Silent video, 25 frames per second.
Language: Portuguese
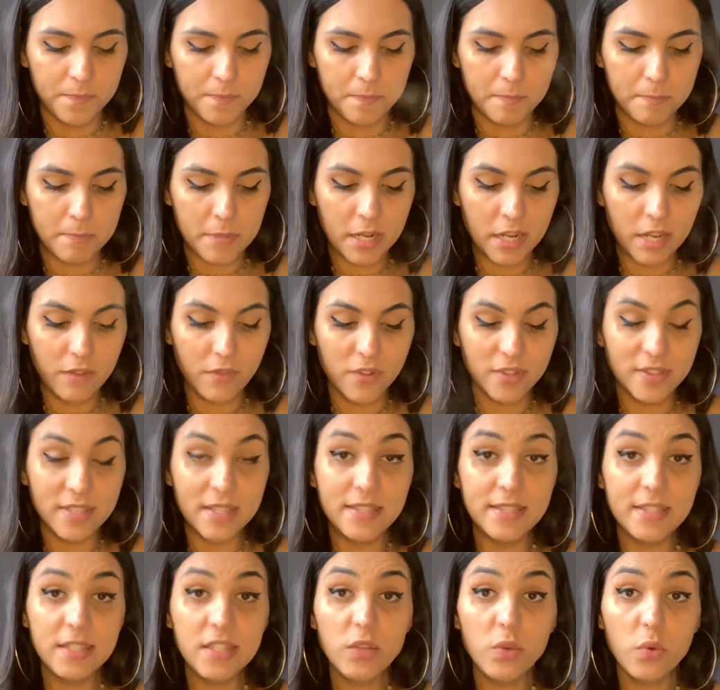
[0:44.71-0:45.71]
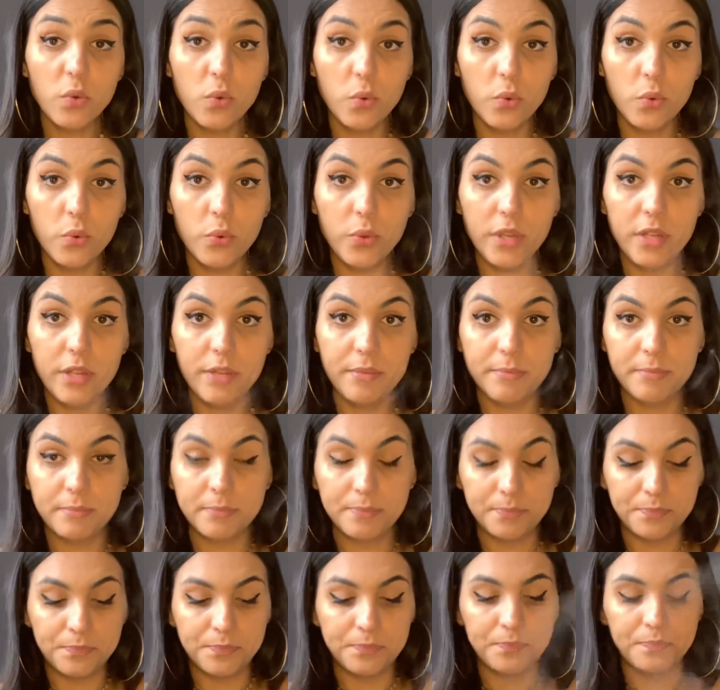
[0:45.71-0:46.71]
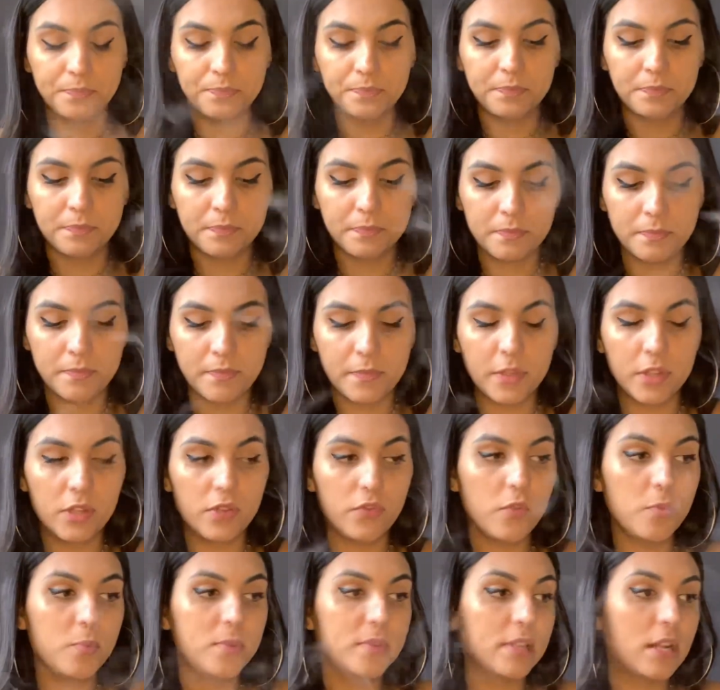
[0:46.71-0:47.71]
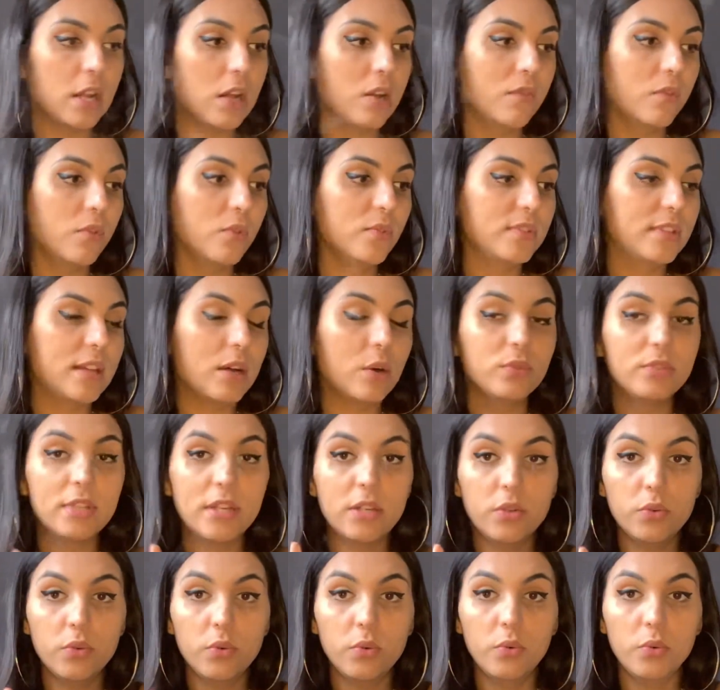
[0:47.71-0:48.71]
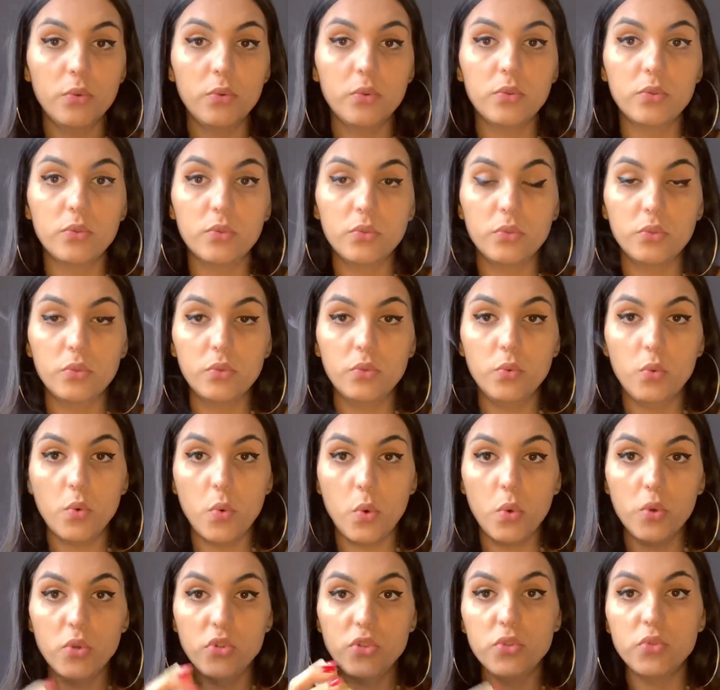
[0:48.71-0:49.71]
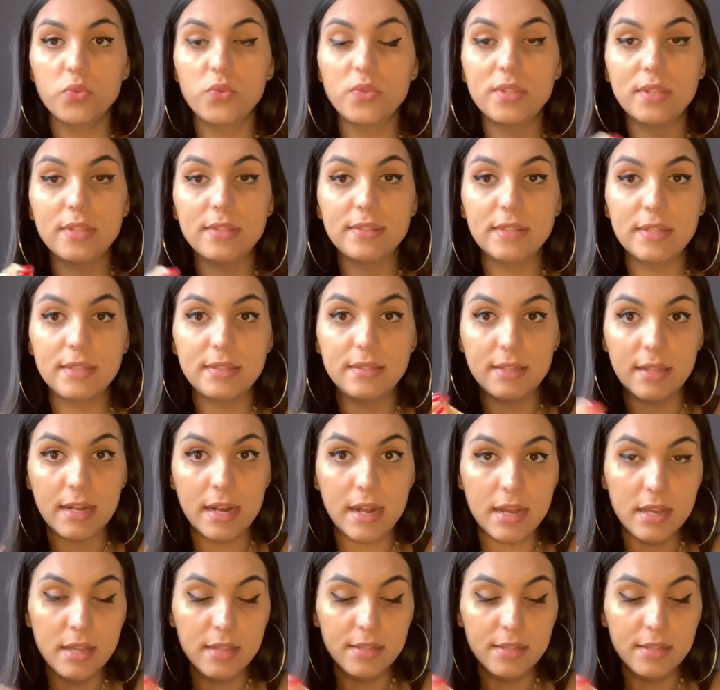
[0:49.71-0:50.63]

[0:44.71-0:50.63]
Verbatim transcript: Para que você se cure. Vamos lá, vou usar o tarô do Oxo, dos ancestrais,